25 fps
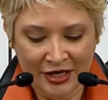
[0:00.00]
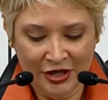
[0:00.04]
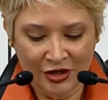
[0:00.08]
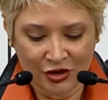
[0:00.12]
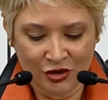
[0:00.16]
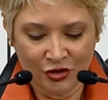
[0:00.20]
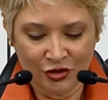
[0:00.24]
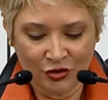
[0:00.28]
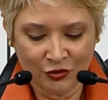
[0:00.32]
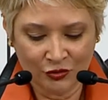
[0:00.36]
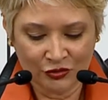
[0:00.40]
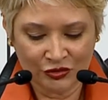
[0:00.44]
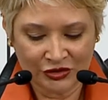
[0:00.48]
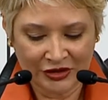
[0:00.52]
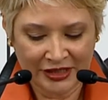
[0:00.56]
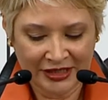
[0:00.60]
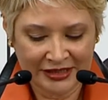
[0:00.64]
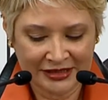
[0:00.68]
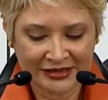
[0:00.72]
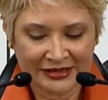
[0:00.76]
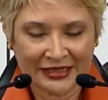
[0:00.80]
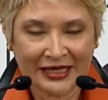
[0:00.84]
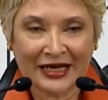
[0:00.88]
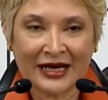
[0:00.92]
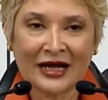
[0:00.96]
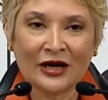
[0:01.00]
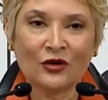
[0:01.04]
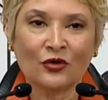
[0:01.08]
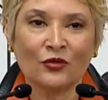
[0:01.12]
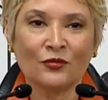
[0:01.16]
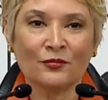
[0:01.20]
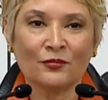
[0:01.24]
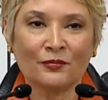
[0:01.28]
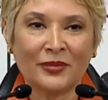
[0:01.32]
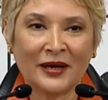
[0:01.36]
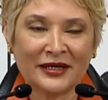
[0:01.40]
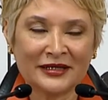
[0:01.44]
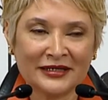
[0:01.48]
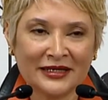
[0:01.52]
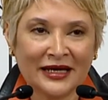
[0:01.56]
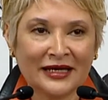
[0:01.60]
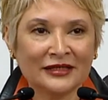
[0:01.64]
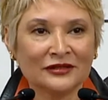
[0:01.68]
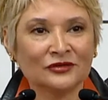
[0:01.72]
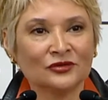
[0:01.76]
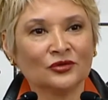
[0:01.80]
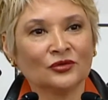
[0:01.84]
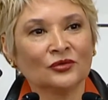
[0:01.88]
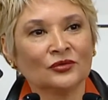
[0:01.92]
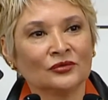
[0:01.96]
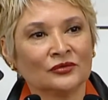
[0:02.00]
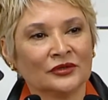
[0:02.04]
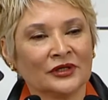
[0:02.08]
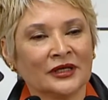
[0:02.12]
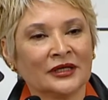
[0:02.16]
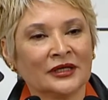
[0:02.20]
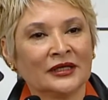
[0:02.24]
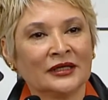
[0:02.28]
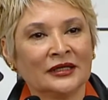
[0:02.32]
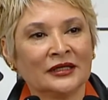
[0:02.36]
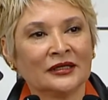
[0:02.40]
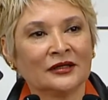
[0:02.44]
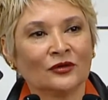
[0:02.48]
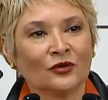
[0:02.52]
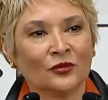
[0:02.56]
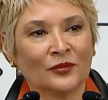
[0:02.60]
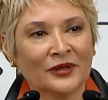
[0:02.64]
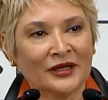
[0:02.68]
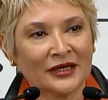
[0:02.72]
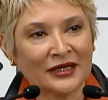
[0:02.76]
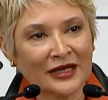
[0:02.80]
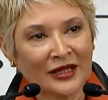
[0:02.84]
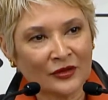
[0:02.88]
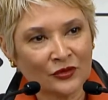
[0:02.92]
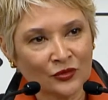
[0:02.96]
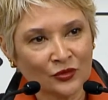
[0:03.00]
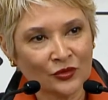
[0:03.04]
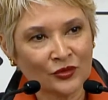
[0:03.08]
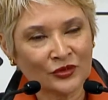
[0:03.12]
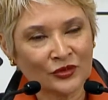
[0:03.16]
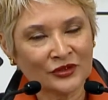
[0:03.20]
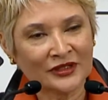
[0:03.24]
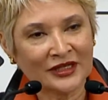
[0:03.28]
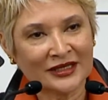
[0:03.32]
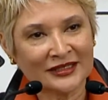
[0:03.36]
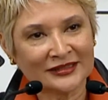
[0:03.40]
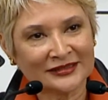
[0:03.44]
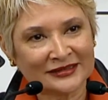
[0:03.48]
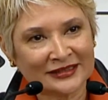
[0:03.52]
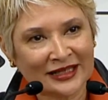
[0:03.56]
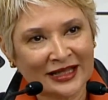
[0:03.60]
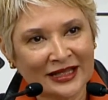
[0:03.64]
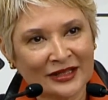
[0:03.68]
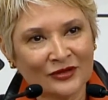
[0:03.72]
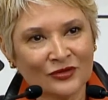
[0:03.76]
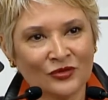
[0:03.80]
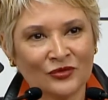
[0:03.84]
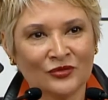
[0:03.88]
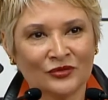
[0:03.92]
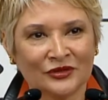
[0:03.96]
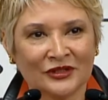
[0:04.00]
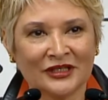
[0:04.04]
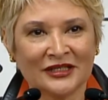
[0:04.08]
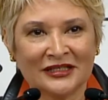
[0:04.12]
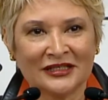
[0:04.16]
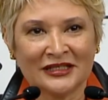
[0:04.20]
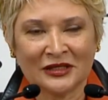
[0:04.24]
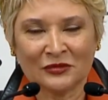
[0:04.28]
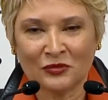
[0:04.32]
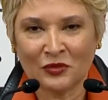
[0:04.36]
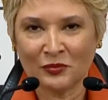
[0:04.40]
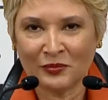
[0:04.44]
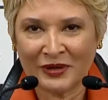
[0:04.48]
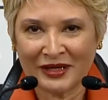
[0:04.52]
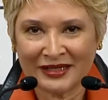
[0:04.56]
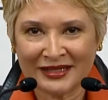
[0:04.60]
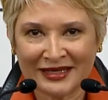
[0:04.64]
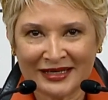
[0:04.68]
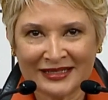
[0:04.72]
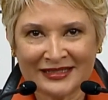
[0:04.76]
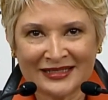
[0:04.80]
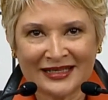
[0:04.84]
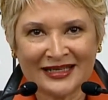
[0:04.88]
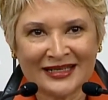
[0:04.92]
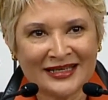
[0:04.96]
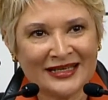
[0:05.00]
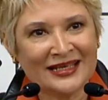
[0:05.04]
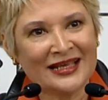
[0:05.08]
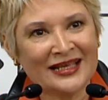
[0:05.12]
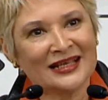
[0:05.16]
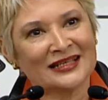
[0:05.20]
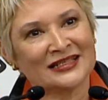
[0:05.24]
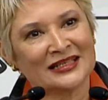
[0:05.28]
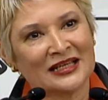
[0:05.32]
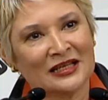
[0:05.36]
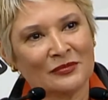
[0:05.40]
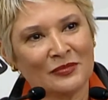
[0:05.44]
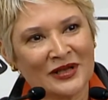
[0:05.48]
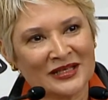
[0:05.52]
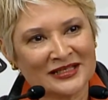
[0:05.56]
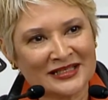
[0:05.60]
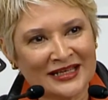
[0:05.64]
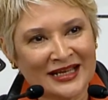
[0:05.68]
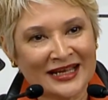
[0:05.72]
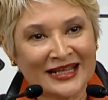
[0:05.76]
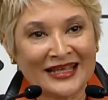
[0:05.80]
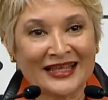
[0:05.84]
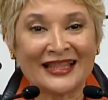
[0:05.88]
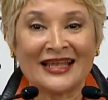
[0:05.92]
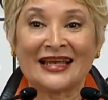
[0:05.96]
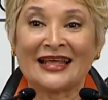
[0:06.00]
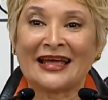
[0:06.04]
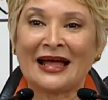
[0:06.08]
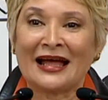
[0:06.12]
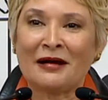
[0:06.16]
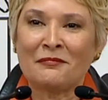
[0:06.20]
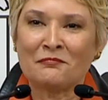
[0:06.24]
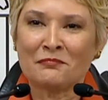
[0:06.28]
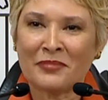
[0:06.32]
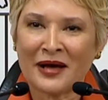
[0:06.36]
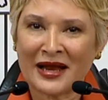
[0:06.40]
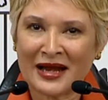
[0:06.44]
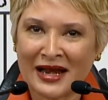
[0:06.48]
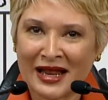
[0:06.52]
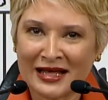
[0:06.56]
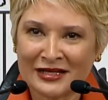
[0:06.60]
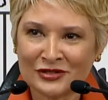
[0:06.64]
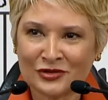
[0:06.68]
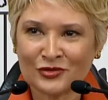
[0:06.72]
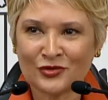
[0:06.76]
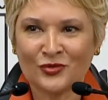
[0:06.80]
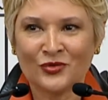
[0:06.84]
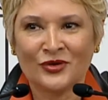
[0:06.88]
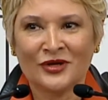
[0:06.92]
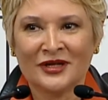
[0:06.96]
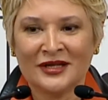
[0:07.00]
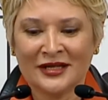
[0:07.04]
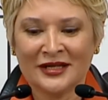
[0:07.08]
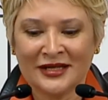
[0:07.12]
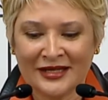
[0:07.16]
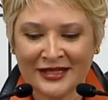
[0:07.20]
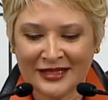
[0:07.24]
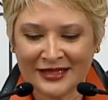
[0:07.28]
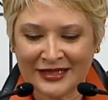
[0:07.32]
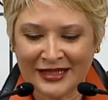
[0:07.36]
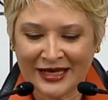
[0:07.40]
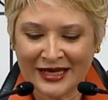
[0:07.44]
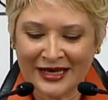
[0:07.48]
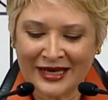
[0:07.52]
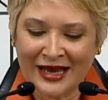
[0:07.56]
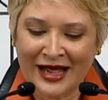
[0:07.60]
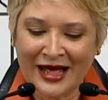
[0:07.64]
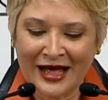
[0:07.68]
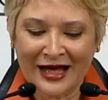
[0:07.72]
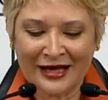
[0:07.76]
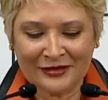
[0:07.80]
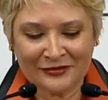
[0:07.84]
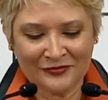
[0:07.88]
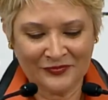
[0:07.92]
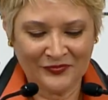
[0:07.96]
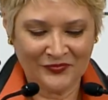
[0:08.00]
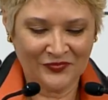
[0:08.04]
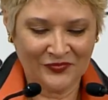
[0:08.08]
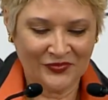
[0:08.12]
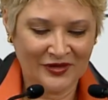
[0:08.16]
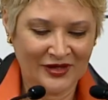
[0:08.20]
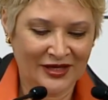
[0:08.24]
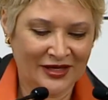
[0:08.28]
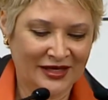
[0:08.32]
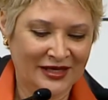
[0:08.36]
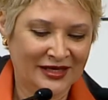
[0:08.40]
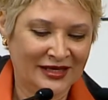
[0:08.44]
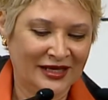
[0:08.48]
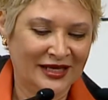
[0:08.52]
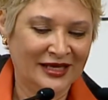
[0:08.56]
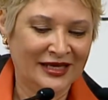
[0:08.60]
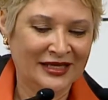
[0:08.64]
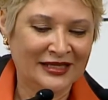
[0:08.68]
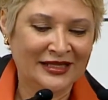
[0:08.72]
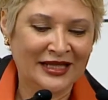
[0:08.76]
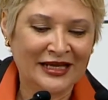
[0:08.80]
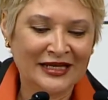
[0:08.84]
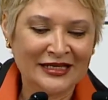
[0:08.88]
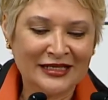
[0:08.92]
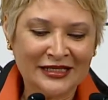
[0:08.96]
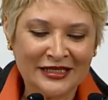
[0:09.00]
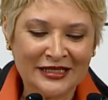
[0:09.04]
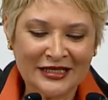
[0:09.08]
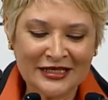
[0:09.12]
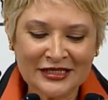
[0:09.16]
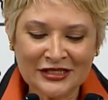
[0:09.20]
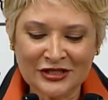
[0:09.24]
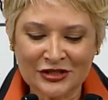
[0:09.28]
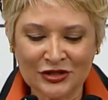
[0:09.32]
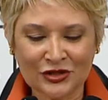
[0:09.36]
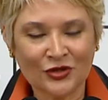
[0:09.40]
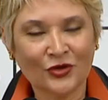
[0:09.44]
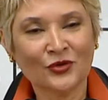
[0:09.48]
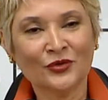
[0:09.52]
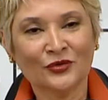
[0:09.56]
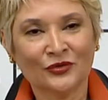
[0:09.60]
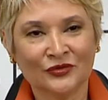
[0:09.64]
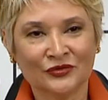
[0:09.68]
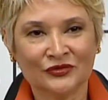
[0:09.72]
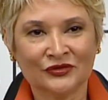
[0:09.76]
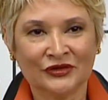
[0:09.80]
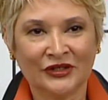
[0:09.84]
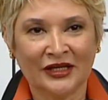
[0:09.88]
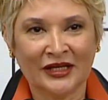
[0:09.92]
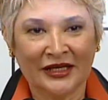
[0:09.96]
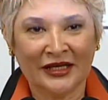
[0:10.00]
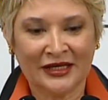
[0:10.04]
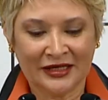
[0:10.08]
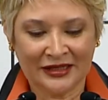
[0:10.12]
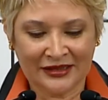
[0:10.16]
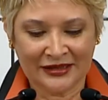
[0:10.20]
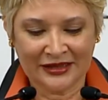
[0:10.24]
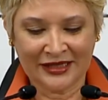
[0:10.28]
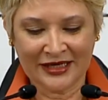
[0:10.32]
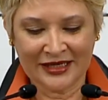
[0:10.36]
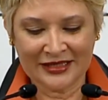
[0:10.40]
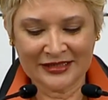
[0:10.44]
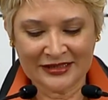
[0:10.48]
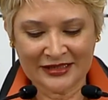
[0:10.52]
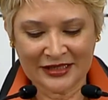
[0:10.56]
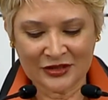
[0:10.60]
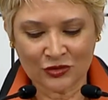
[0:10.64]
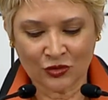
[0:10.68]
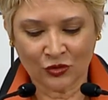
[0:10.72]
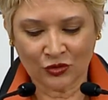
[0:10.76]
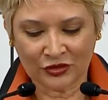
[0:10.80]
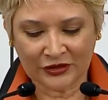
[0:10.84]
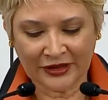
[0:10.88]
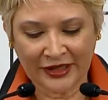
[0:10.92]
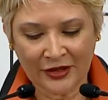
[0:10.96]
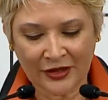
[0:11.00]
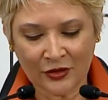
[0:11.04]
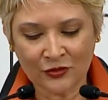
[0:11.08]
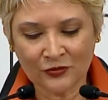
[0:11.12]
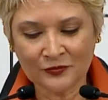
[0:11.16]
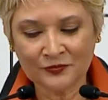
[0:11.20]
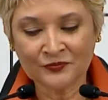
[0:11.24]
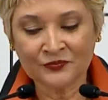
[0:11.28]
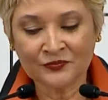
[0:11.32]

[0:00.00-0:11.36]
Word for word: Nos estará acompañando el gobernador del estado, Guillermo Padres Elías, él va a ser el que del el campanazo de la eh, del inicio de, este sorteo.